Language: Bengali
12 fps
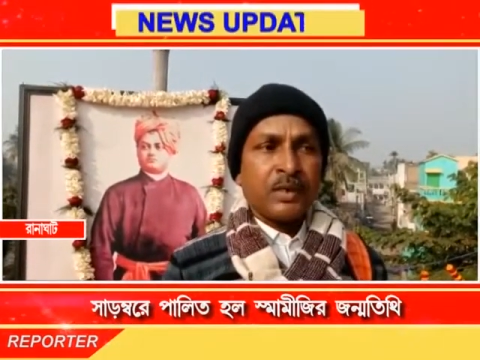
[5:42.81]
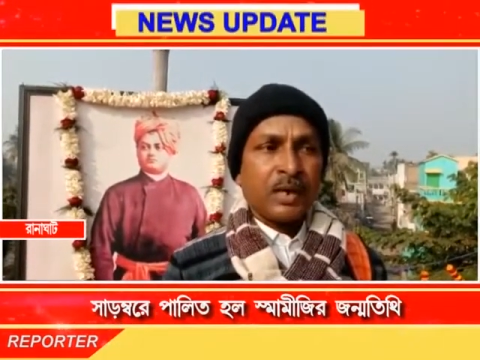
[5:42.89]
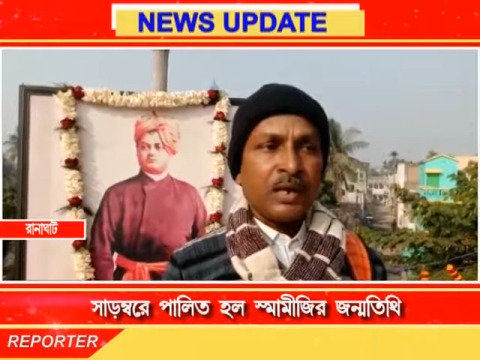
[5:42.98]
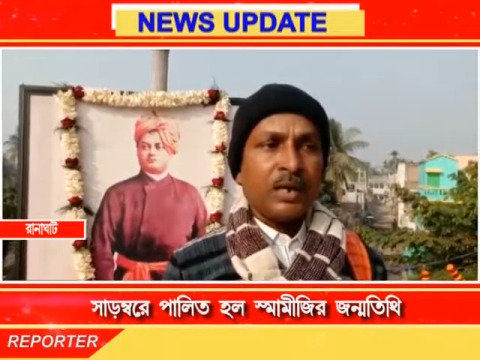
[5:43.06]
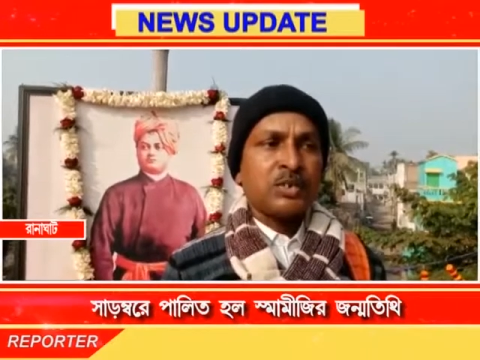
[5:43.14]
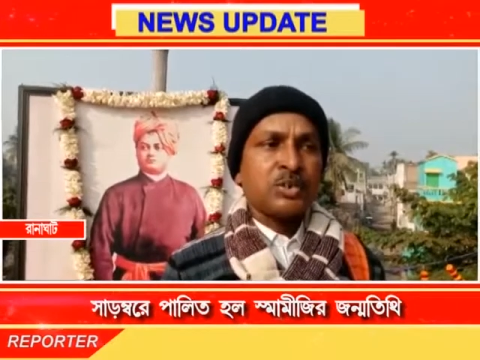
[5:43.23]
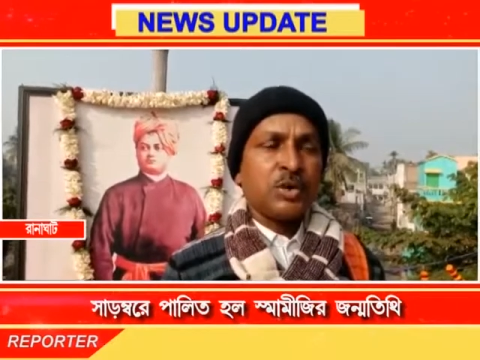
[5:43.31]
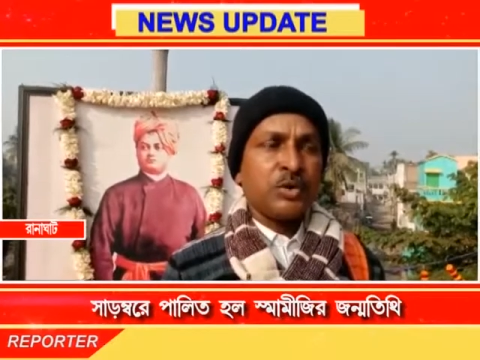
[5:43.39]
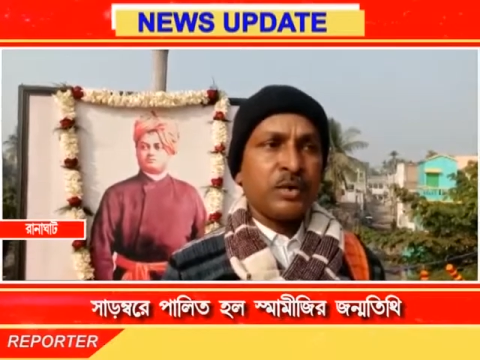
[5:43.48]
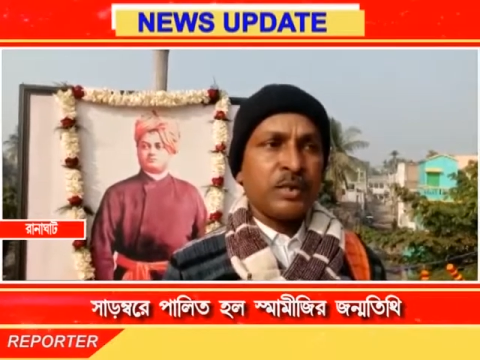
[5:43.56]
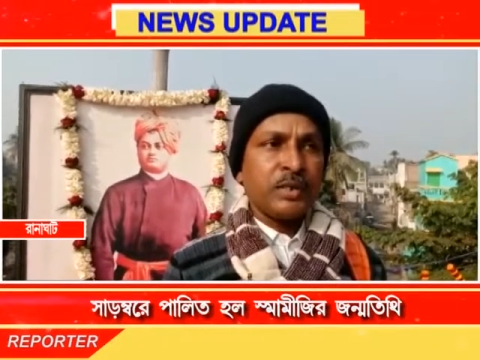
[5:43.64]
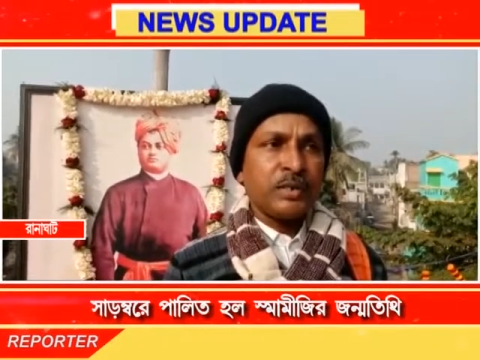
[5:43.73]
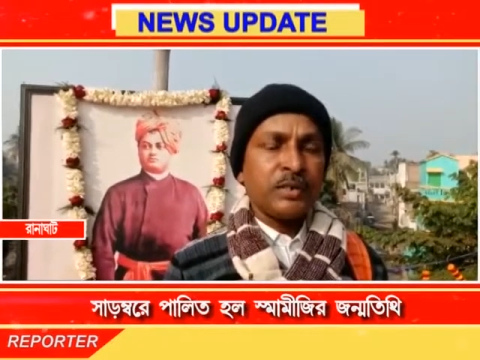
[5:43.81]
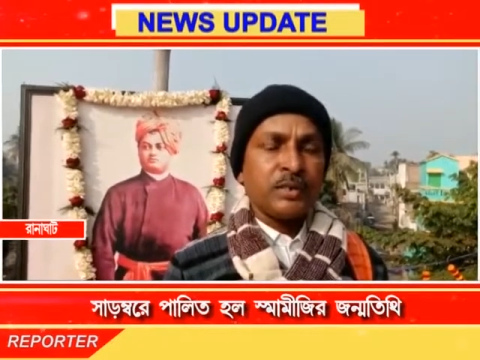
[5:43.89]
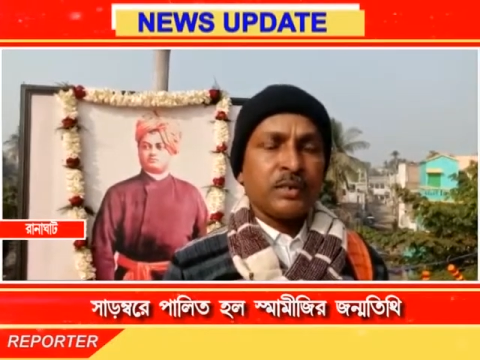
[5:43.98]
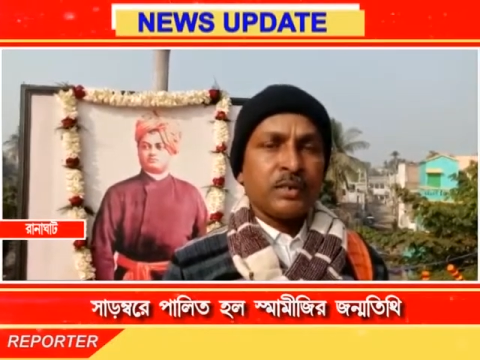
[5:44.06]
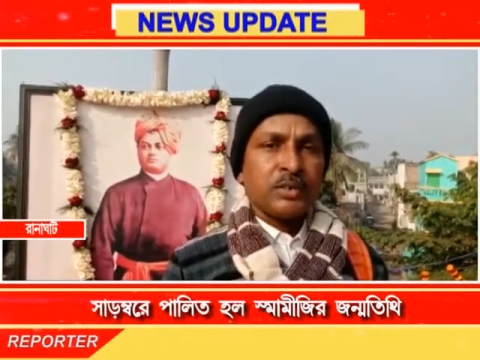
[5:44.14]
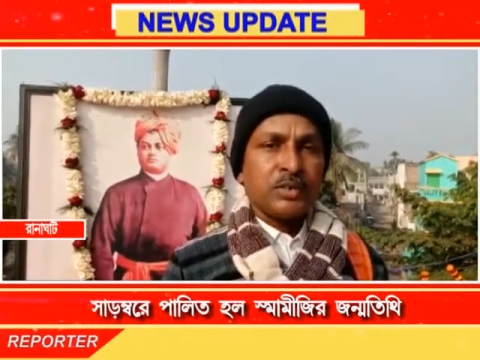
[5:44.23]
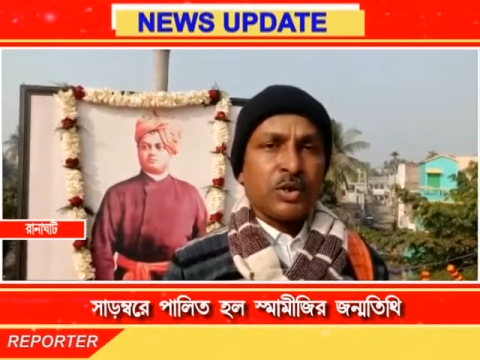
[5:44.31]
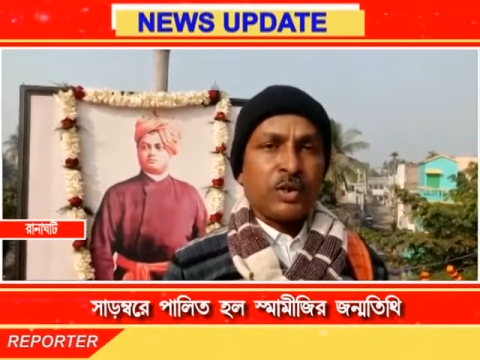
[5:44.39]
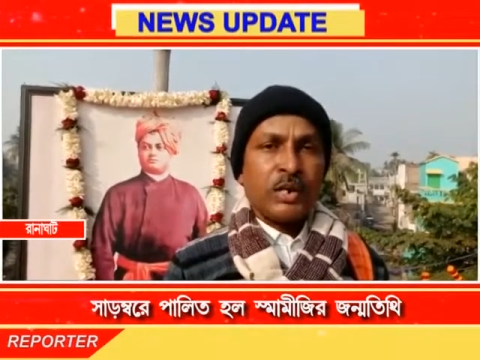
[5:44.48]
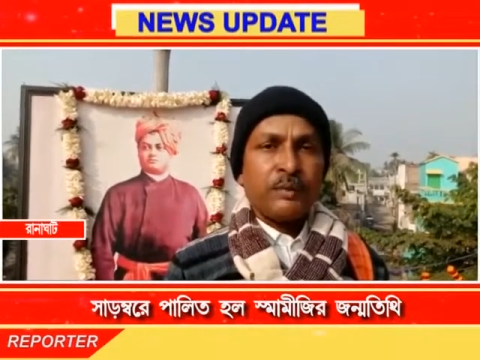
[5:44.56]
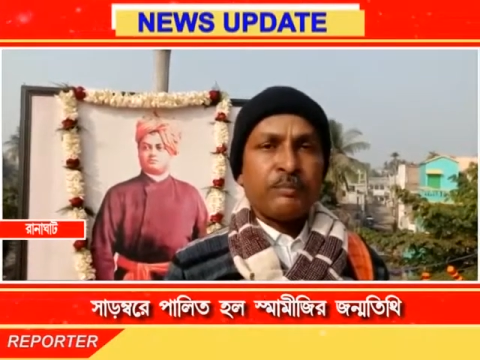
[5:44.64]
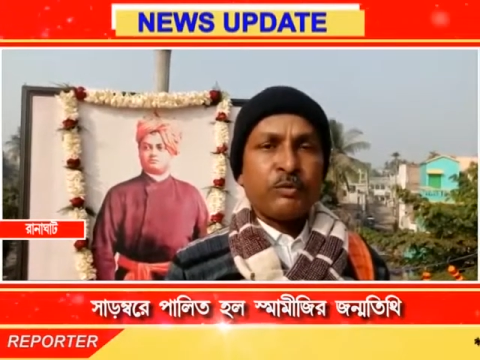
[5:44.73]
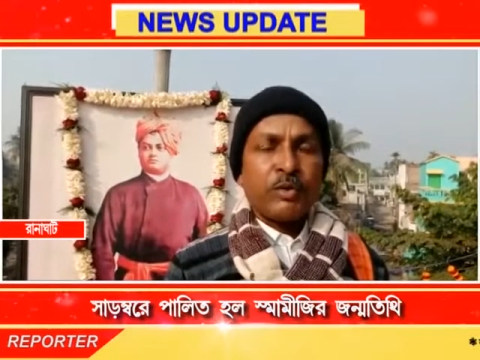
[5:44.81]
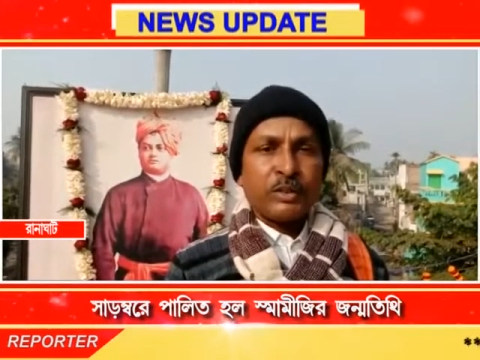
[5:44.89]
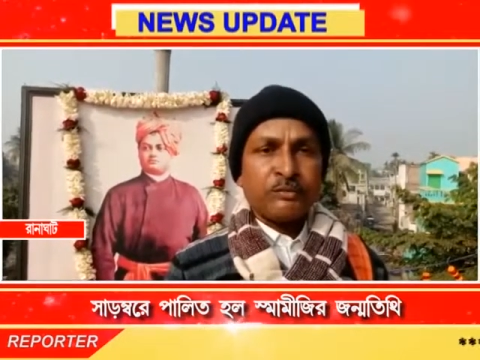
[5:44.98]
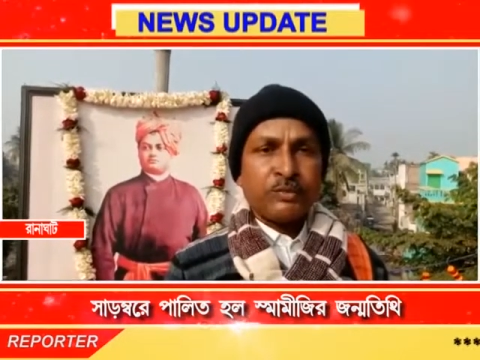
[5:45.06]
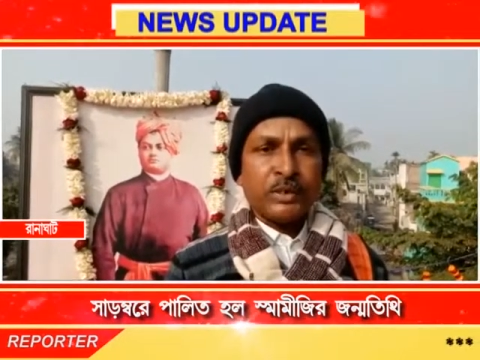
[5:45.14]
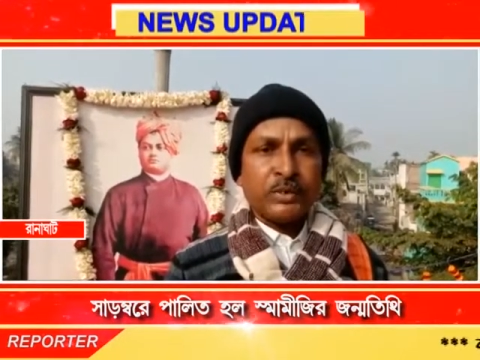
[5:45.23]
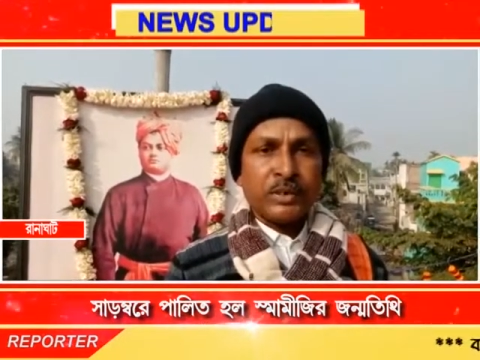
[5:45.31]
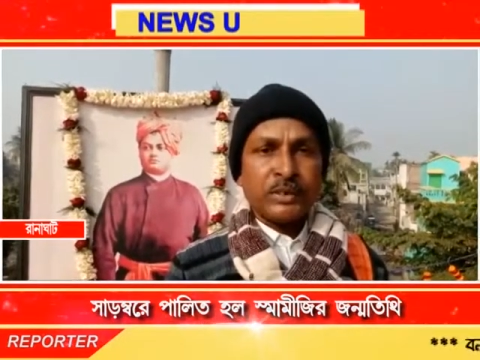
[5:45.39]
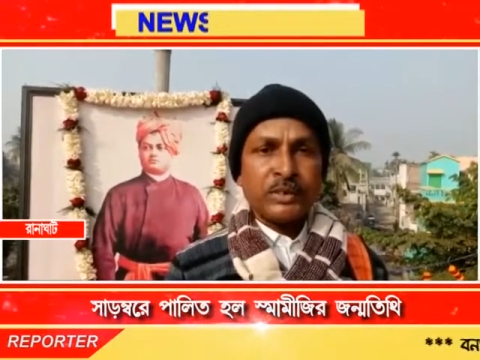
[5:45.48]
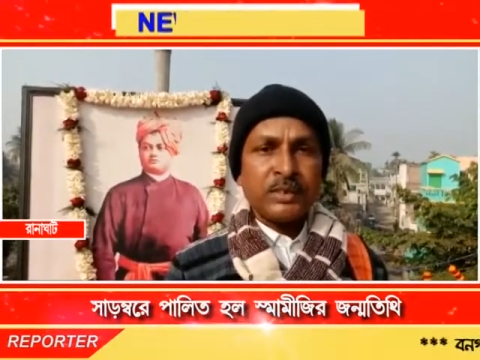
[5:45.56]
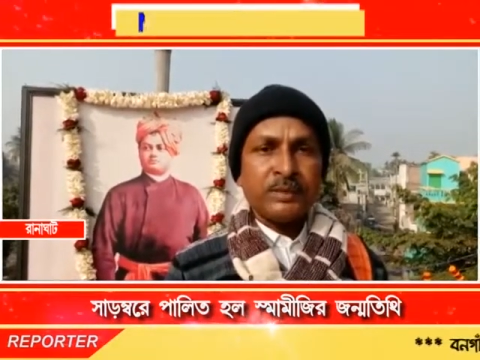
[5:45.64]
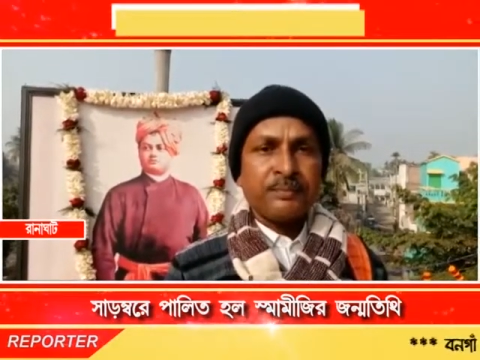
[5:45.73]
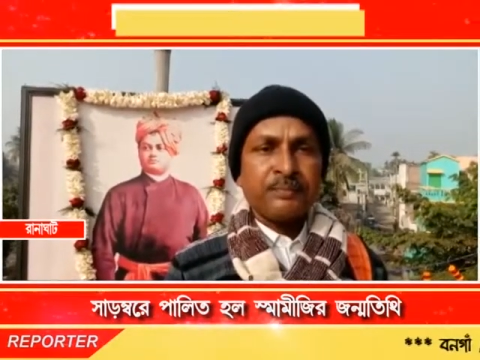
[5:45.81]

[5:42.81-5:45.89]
রানাঘাট শহরে সকালে প্রভাত ফেরি হয়েছে